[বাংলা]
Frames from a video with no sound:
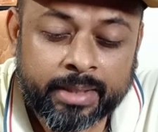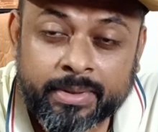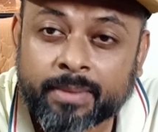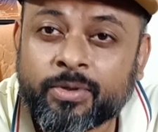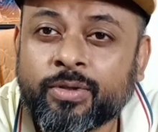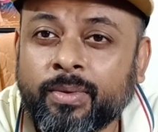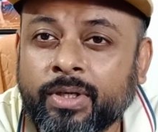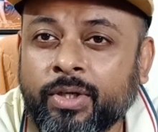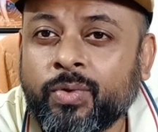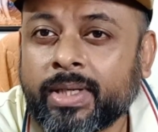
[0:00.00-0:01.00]
এবিএম
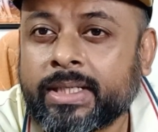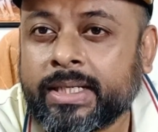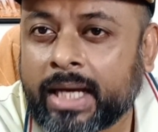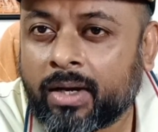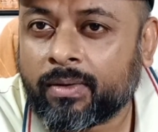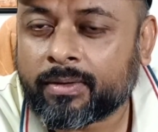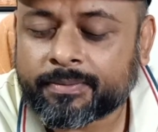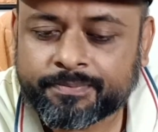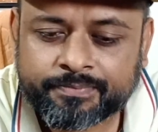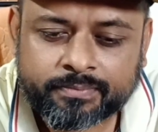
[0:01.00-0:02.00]
সুমনের দু একটি ডায়লগ
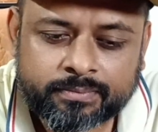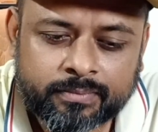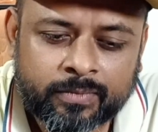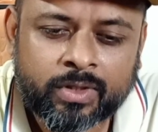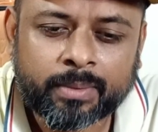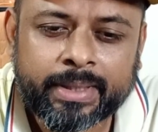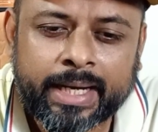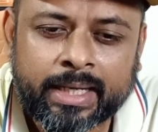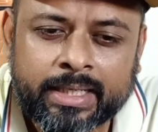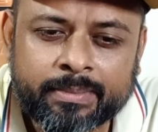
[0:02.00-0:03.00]
তবে
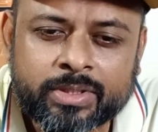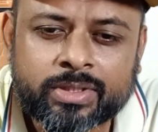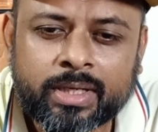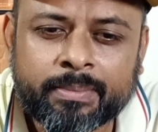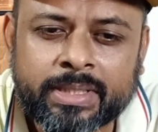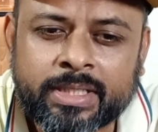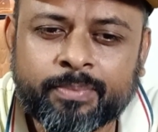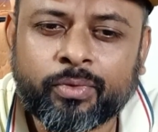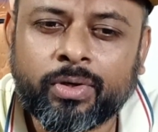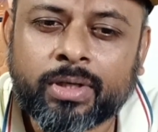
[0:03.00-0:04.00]
একটি বিষয়ে বেশি
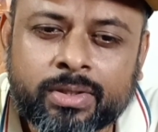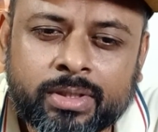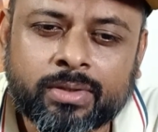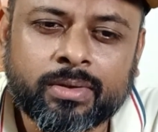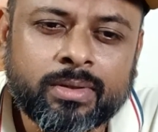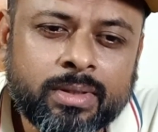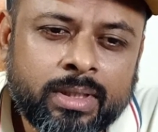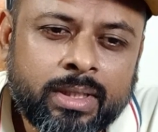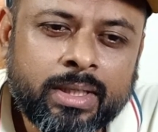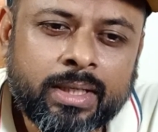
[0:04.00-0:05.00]
পরিলক্ষিত
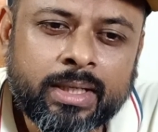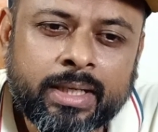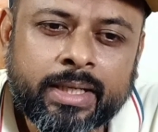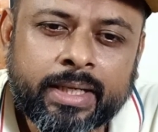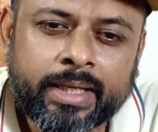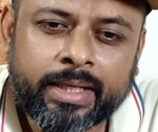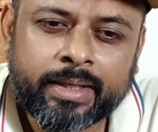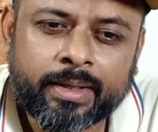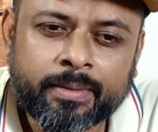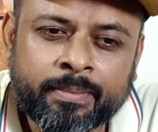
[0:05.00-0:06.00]
এই
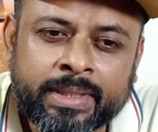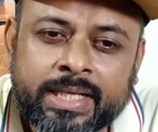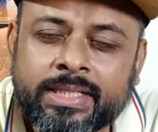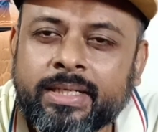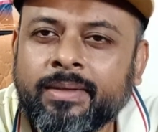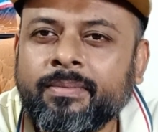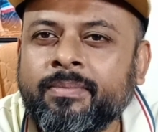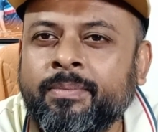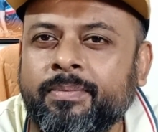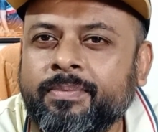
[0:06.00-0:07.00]
বিদেশি
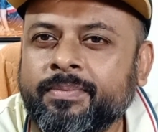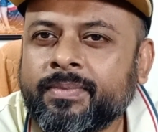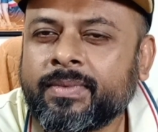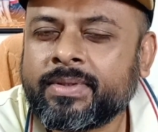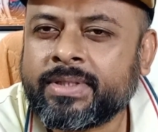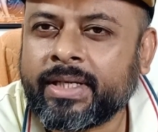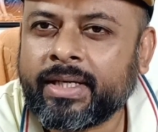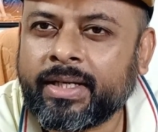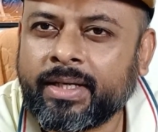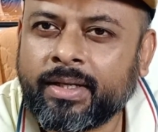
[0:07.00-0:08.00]
যে
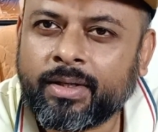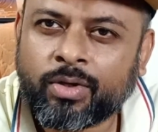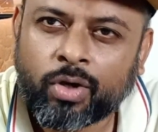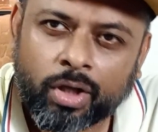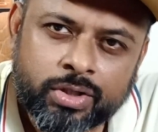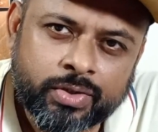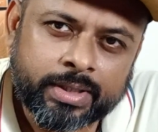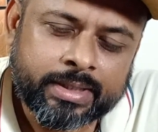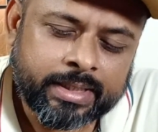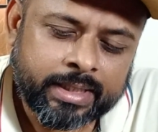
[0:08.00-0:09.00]
খল
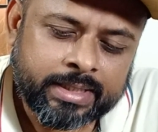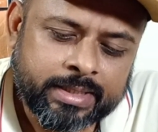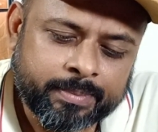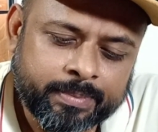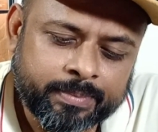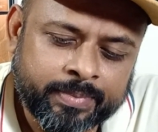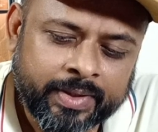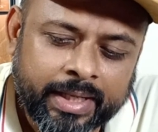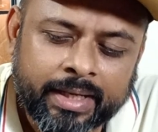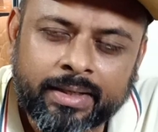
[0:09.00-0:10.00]
চরিত্রে যে
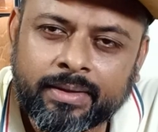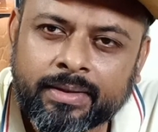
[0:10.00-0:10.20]
ভিলেন